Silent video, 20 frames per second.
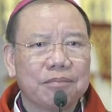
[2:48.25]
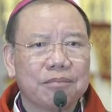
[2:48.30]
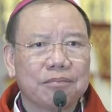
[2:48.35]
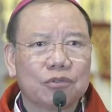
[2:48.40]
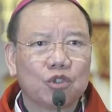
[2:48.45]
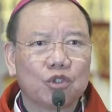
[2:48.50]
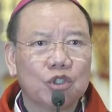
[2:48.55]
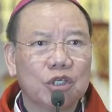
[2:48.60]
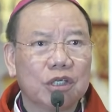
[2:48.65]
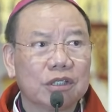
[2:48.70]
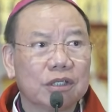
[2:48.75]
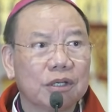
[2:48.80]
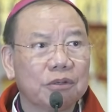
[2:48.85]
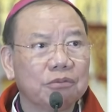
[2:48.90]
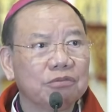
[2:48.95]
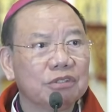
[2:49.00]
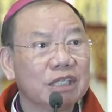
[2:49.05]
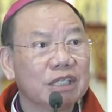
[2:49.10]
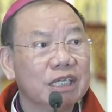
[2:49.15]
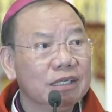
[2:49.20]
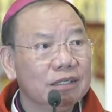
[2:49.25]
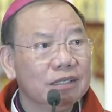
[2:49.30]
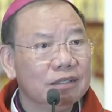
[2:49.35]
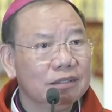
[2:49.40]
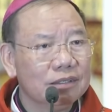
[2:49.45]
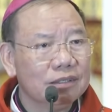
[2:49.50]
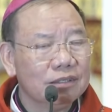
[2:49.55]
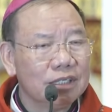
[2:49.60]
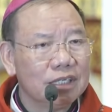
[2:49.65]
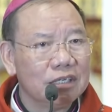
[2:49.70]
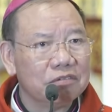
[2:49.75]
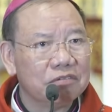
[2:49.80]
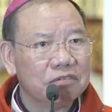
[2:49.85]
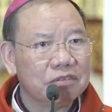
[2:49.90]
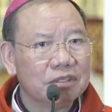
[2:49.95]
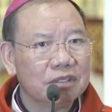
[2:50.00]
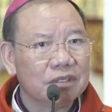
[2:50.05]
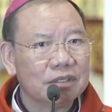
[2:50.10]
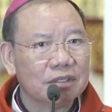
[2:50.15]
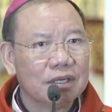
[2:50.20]
truyền thống tín ngưỡng địa
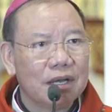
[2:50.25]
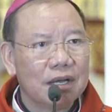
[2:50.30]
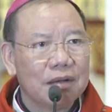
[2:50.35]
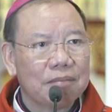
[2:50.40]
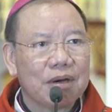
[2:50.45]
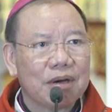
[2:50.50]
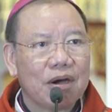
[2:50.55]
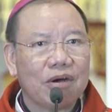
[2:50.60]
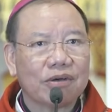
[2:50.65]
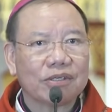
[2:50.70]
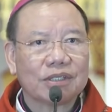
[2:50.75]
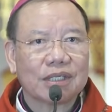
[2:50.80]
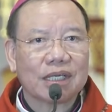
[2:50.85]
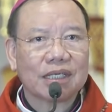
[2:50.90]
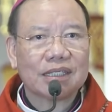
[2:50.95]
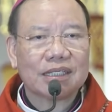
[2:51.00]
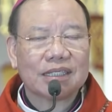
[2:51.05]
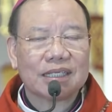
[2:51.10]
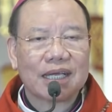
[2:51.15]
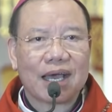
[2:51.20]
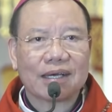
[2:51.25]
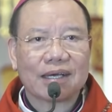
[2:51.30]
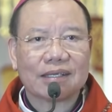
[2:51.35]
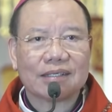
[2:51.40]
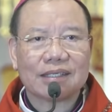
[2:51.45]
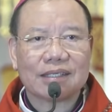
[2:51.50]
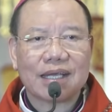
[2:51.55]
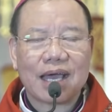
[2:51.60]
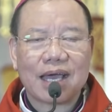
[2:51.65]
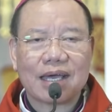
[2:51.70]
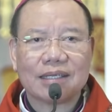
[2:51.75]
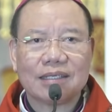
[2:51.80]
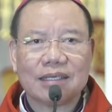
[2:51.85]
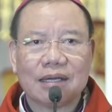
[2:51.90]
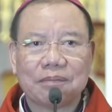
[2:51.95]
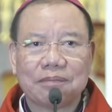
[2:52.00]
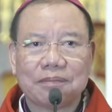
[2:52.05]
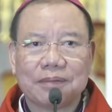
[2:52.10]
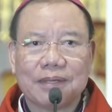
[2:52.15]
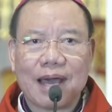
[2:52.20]
phương mà họ sẵn sàng gia
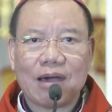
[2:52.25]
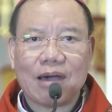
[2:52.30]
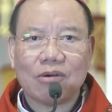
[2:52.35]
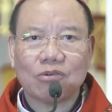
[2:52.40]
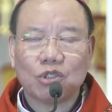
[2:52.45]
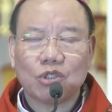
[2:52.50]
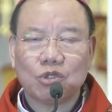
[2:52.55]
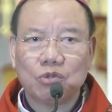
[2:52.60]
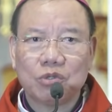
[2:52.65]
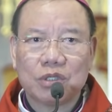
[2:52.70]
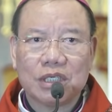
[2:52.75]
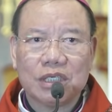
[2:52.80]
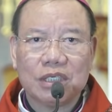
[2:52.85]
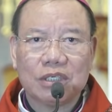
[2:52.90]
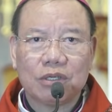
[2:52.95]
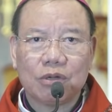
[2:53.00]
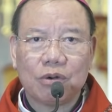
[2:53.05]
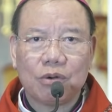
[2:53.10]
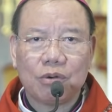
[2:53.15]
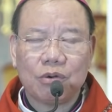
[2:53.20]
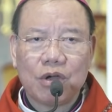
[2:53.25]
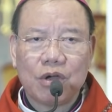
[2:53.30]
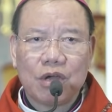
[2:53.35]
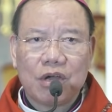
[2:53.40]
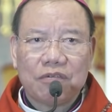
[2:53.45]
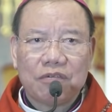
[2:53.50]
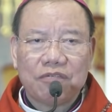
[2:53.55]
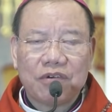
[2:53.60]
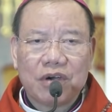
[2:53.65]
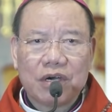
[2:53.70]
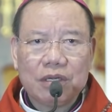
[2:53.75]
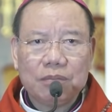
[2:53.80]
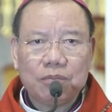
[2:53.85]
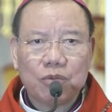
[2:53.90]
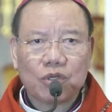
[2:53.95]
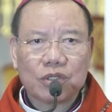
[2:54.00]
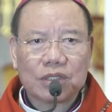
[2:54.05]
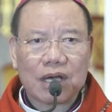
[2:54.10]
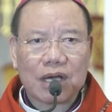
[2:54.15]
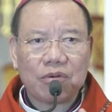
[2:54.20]
nhập đạo Chúa Kitô với
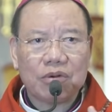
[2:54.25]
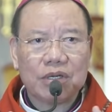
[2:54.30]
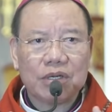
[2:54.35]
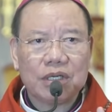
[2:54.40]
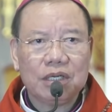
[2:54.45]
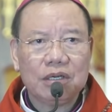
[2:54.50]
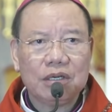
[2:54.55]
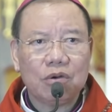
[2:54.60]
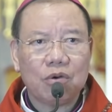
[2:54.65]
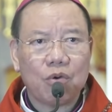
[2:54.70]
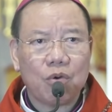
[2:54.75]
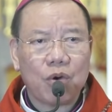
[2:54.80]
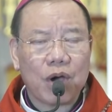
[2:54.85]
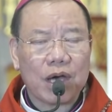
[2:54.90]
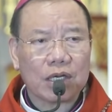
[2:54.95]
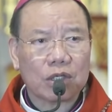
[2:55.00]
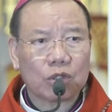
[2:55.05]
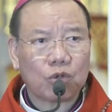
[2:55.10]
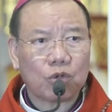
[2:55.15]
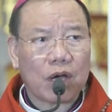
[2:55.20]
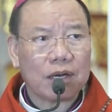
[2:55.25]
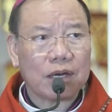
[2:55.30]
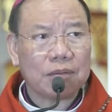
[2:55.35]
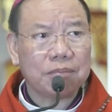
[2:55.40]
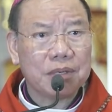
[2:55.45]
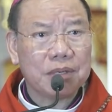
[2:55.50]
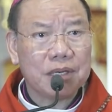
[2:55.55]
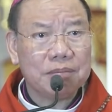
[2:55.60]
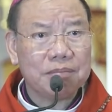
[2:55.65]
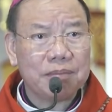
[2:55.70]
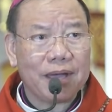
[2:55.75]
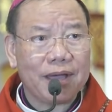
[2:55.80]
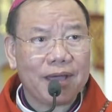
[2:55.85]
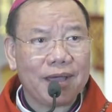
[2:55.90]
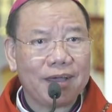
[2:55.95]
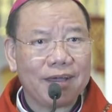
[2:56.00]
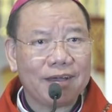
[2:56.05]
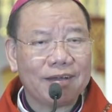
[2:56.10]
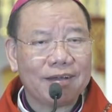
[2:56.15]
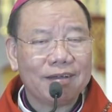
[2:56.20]
một giáo lý hoàn toàn mới
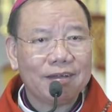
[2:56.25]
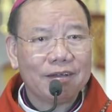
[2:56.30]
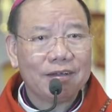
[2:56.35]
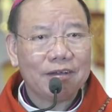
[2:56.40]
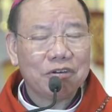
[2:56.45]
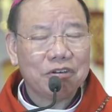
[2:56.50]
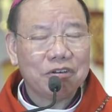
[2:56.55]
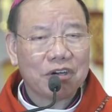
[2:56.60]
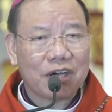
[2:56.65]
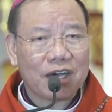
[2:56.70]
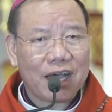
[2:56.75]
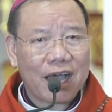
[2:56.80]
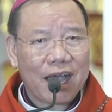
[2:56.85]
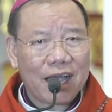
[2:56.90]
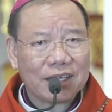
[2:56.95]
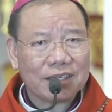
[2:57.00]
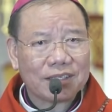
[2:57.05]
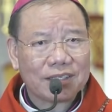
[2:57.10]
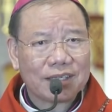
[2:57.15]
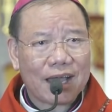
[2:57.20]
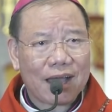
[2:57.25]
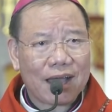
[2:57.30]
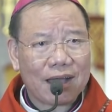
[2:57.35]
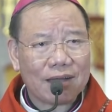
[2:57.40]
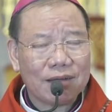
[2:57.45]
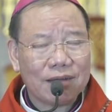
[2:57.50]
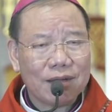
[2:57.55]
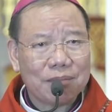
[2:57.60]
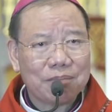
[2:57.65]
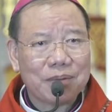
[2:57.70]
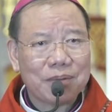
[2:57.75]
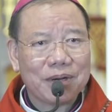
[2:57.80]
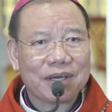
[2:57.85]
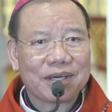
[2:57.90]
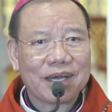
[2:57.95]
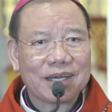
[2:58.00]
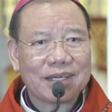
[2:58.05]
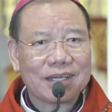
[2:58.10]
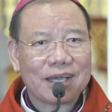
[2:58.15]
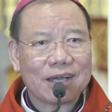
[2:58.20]
mẻ, được khai sáng bởi
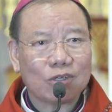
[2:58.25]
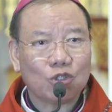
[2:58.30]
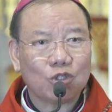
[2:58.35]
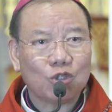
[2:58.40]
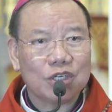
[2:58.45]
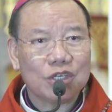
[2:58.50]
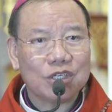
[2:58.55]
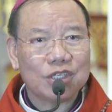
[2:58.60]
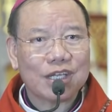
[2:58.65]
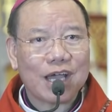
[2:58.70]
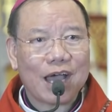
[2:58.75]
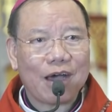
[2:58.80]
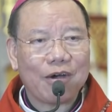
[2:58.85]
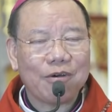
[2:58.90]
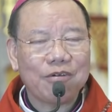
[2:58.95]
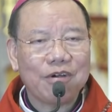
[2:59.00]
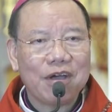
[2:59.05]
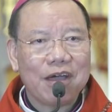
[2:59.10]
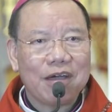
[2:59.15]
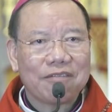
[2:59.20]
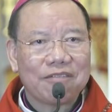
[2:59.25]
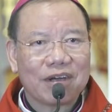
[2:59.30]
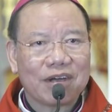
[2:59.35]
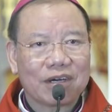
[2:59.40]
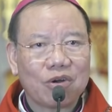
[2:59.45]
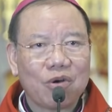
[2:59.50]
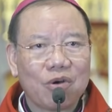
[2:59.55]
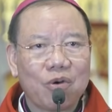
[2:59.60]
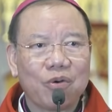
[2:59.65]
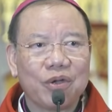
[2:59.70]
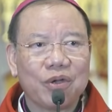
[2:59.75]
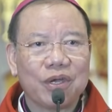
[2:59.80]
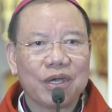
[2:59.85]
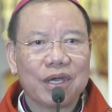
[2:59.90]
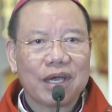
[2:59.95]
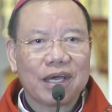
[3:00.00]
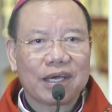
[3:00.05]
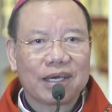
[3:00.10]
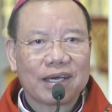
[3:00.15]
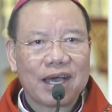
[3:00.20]
các nhà truyền giáo và rồi
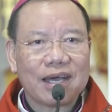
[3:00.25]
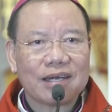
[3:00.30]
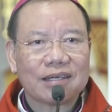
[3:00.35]
các